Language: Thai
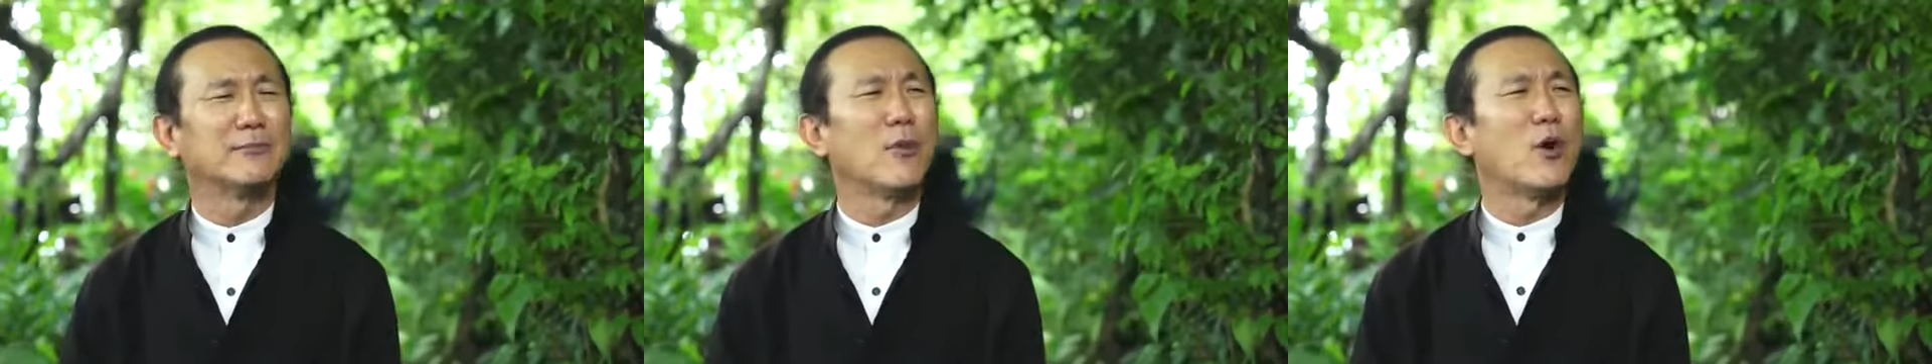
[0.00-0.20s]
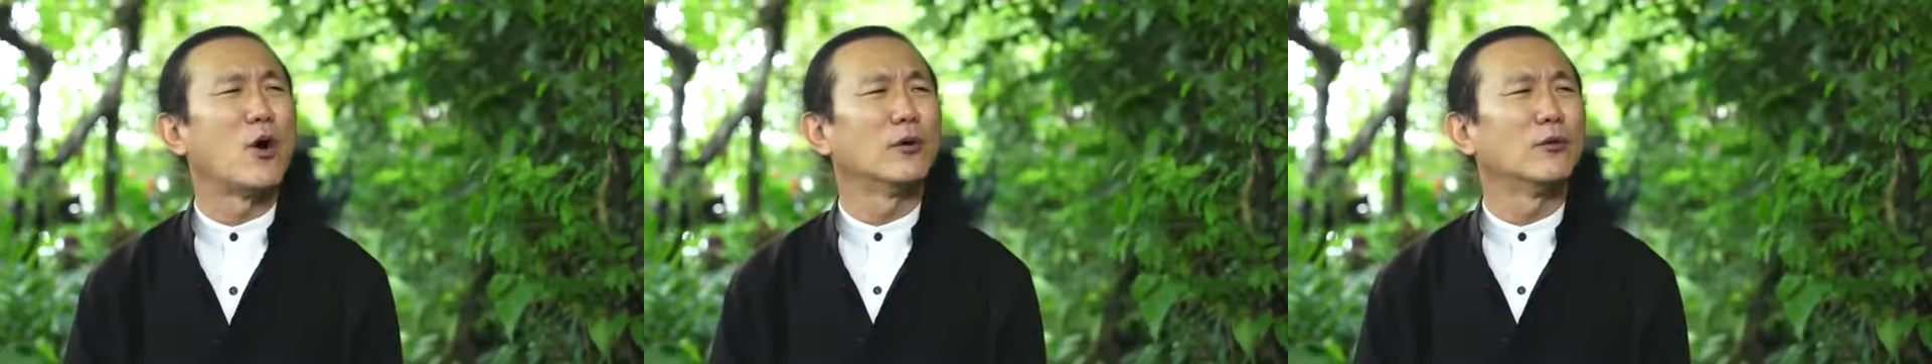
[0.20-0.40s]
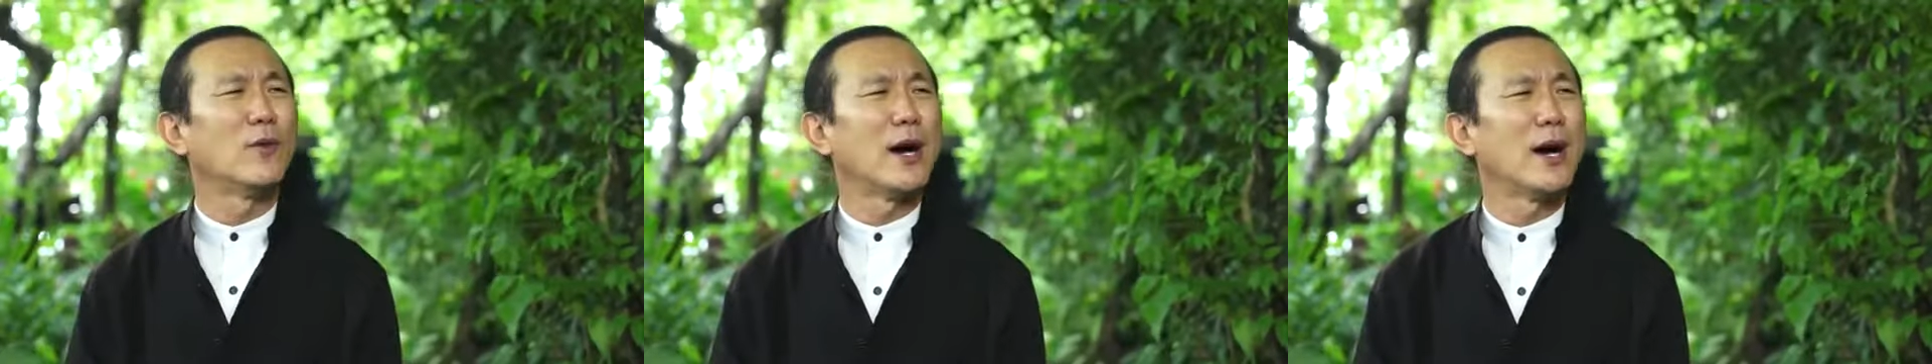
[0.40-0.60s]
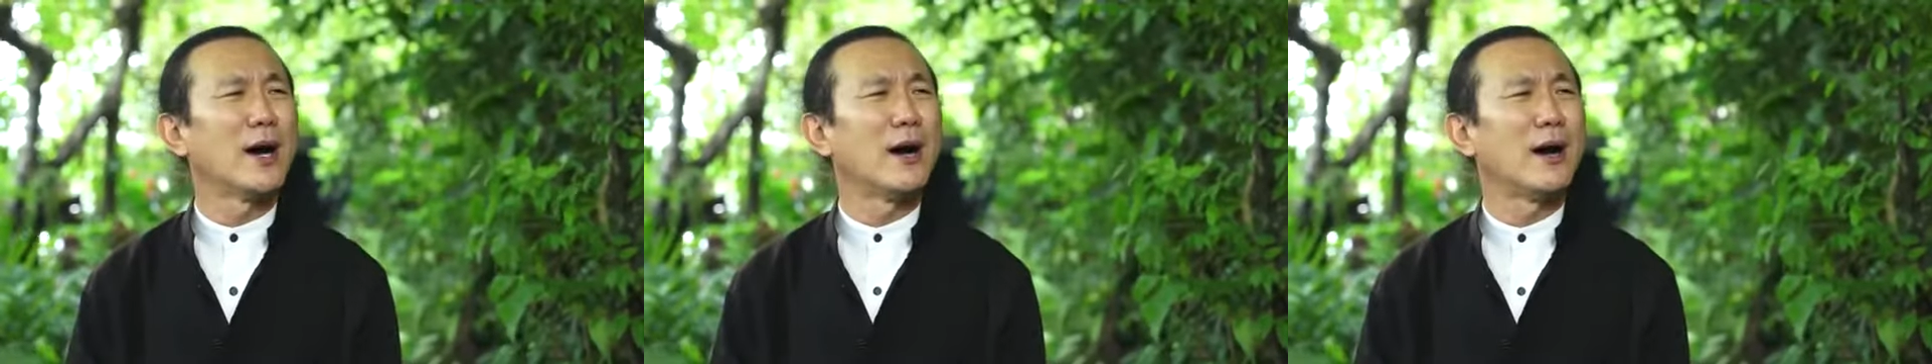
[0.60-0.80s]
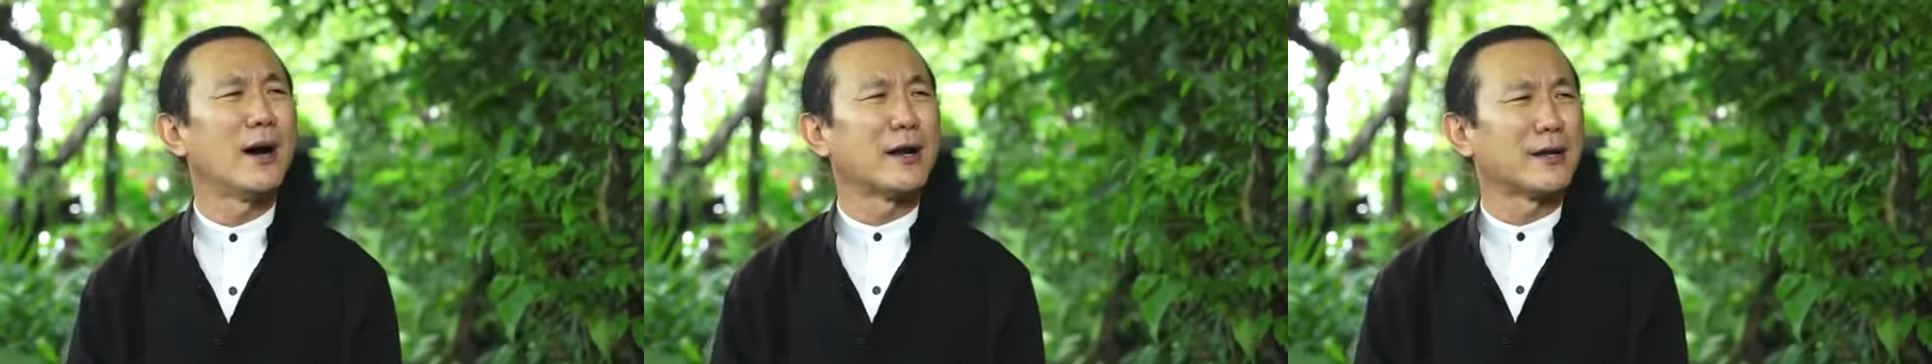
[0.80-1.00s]
รย์มองว่า
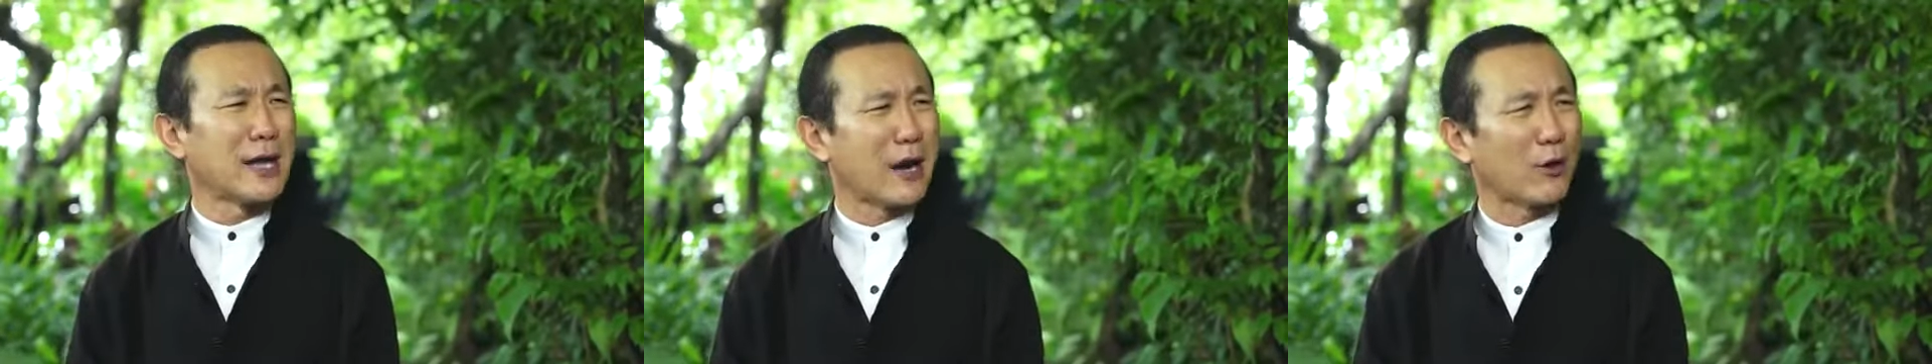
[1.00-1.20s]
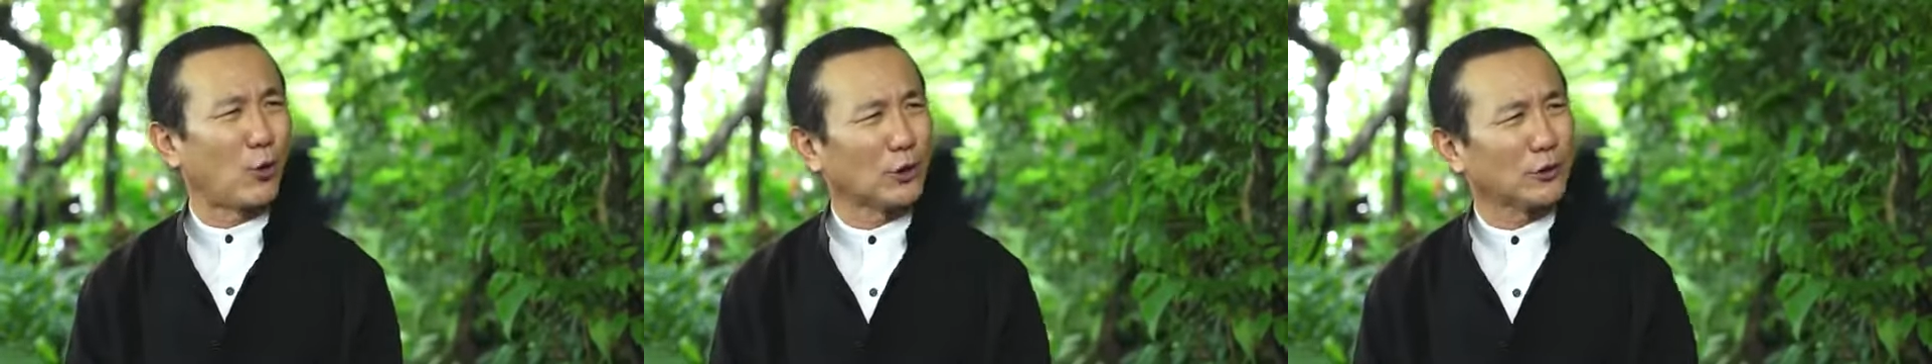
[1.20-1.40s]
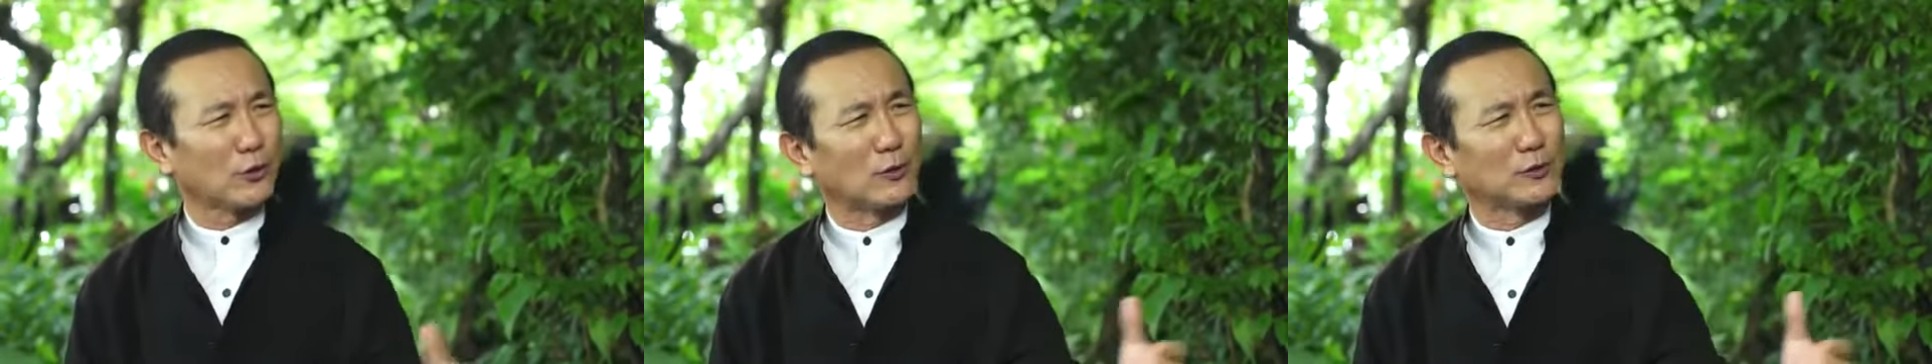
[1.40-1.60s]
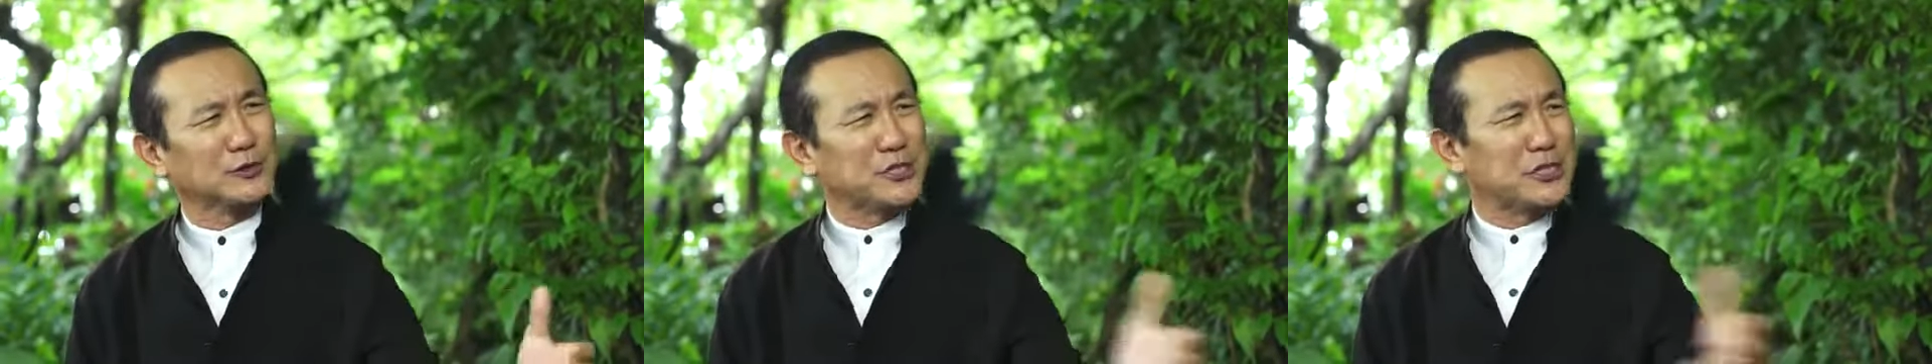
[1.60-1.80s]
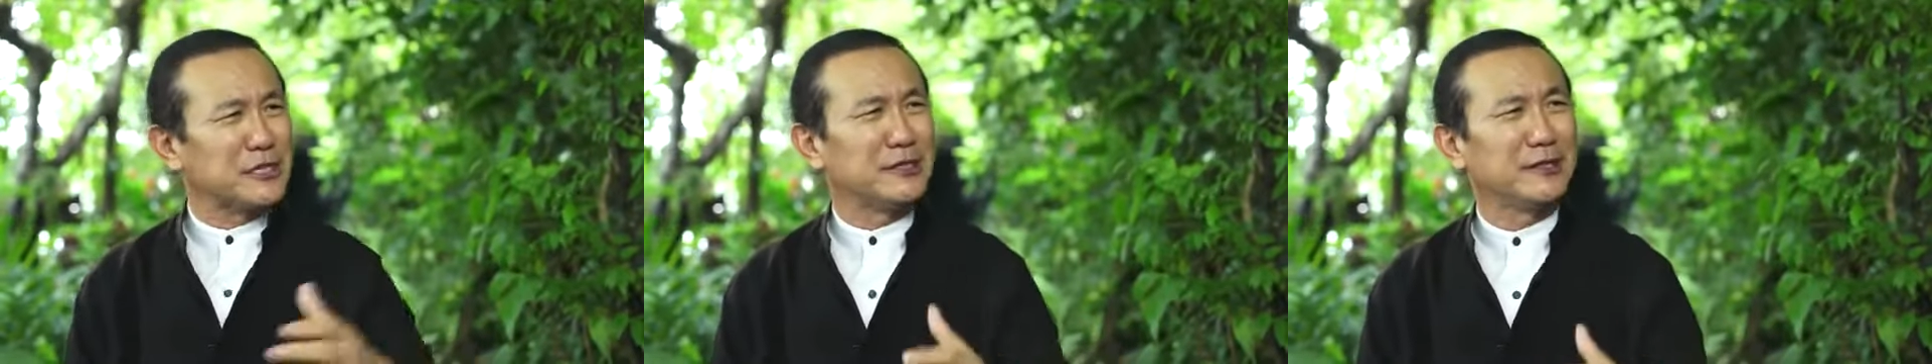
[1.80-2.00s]
อนาคตของ
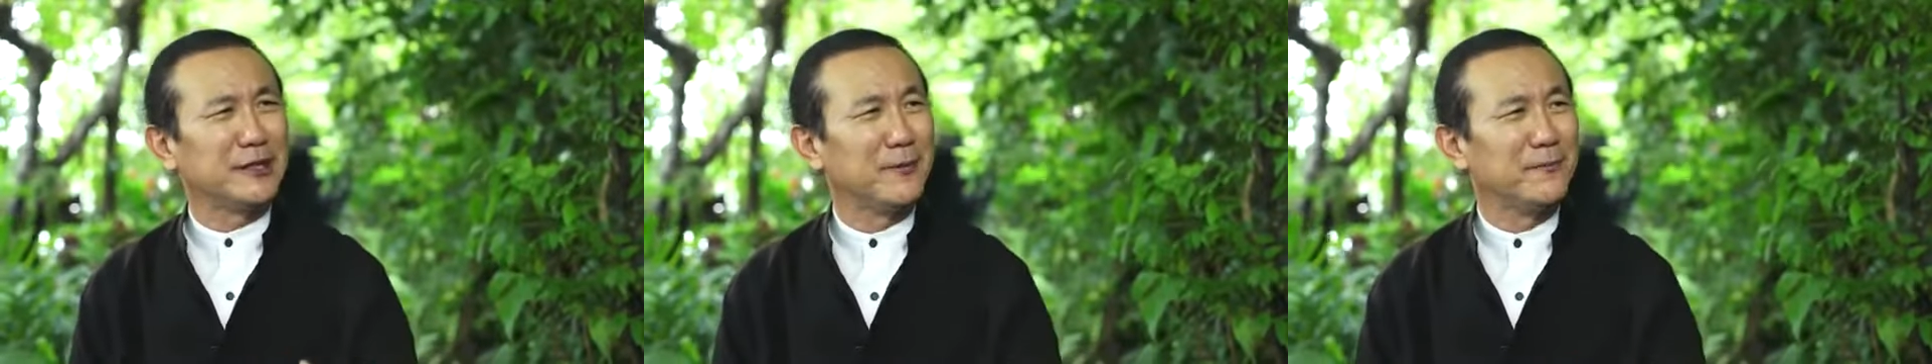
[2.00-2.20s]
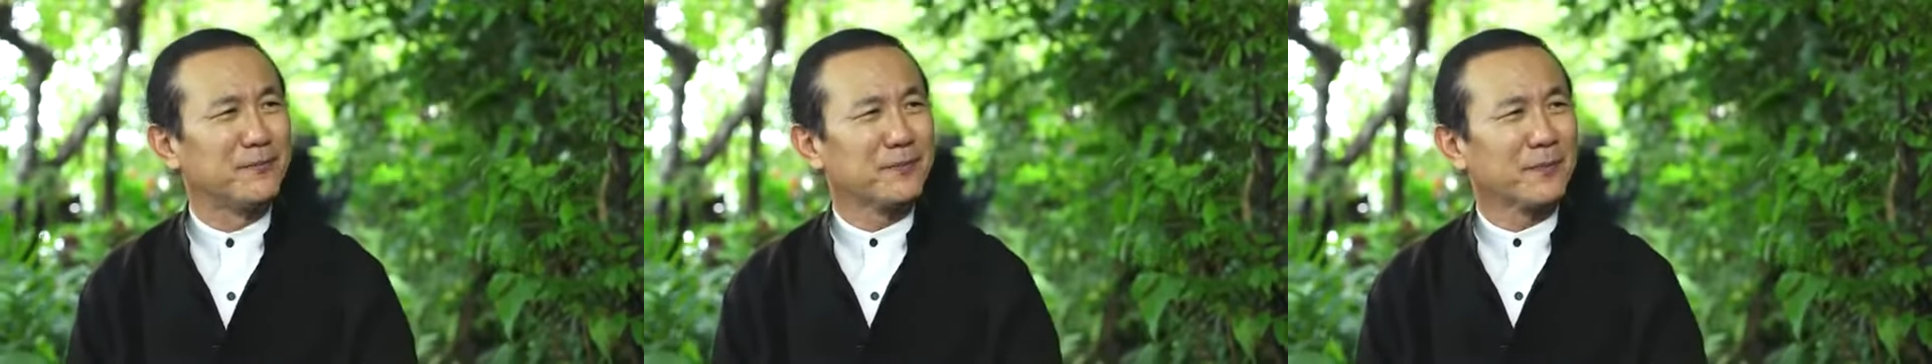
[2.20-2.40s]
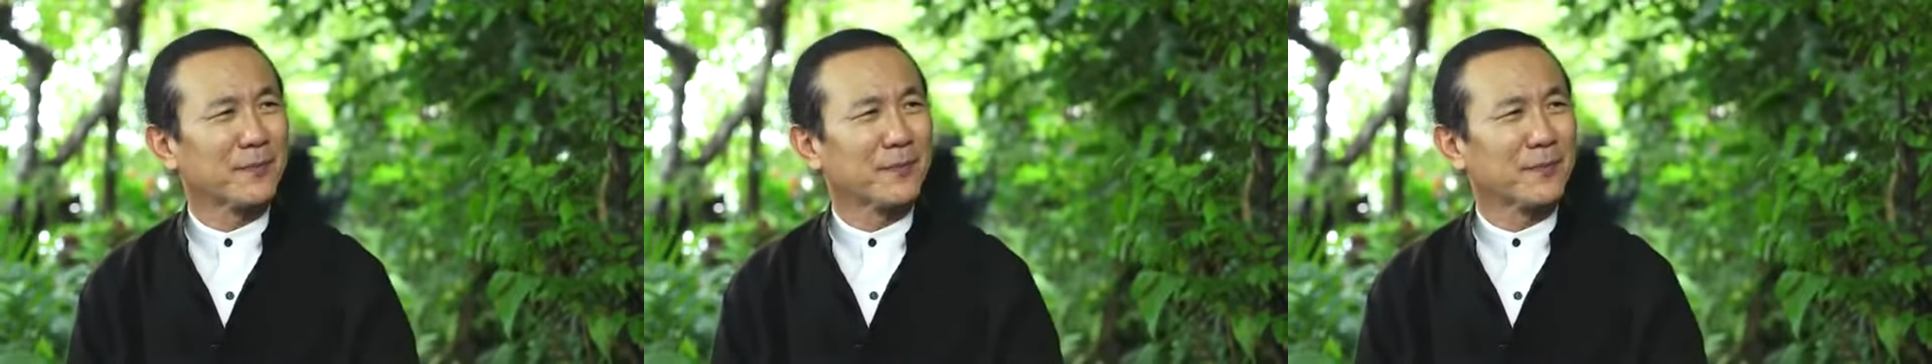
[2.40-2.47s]
จีนเนี่ย